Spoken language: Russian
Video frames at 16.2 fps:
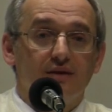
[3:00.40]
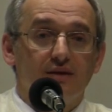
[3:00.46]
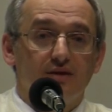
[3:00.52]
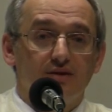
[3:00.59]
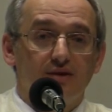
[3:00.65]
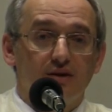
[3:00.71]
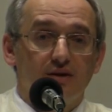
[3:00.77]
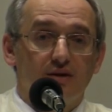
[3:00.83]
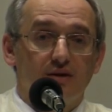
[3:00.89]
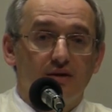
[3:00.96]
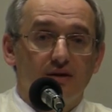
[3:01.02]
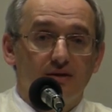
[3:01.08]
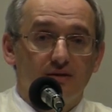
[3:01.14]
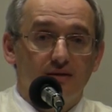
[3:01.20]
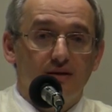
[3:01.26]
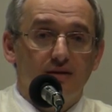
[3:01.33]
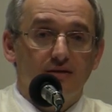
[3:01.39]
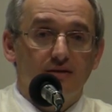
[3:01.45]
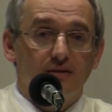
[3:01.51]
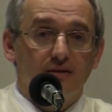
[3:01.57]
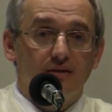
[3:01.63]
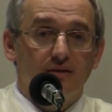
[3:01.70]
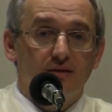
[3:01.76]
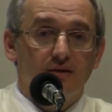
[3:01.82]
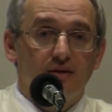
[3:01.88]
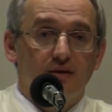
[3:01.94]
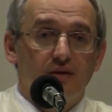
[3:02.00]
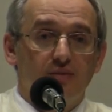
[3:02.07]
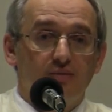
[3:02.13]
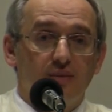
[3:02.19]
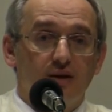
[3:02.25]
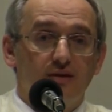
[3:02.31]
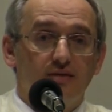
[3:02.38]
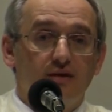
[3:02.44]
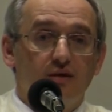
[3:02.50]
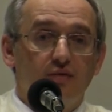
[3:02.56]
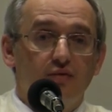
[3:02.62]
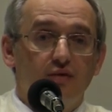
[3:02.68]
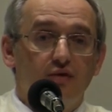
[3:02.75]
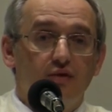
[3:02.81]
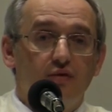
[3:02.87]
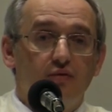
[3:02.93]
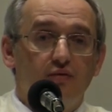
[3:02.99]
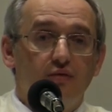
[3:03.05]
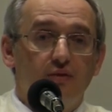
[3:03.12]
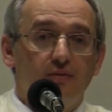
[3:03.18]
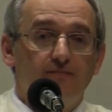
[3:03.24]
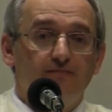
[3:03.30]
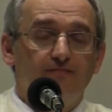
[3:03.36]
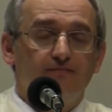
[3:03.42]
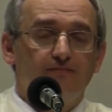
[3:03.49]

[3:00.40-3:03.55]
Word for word: в отношениях, аскеза. У меня есть другой друг,